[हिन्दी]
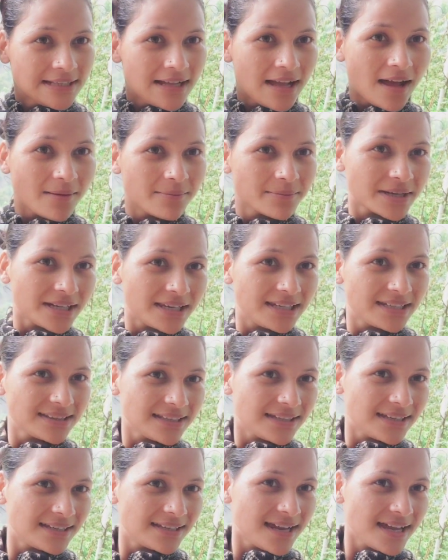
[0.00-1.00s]
हम कर लेते
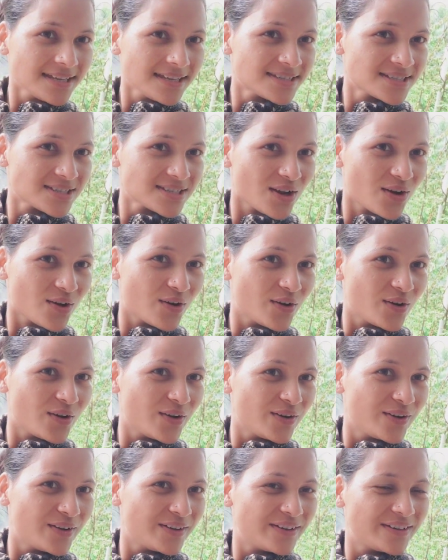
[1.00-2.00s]
हैं रेस्ट
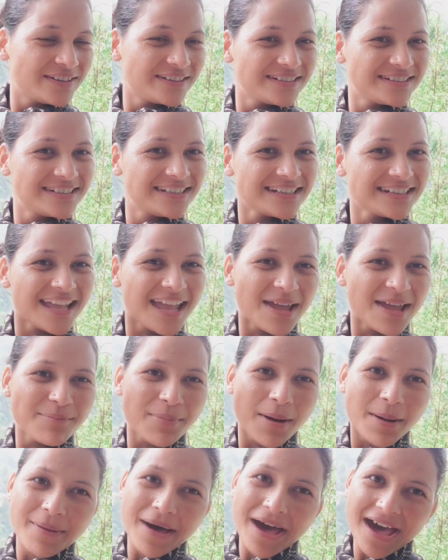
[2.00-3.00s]
और ठीक है बाय
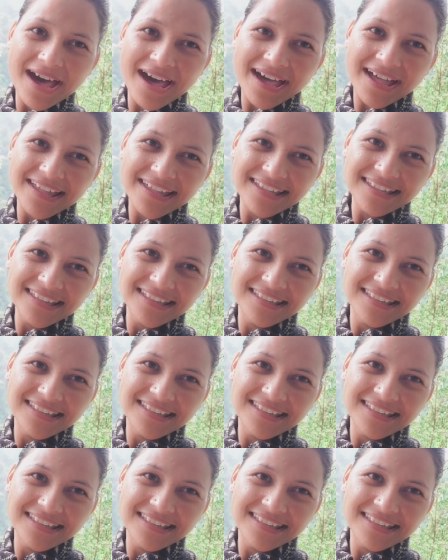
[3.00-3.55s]
बाय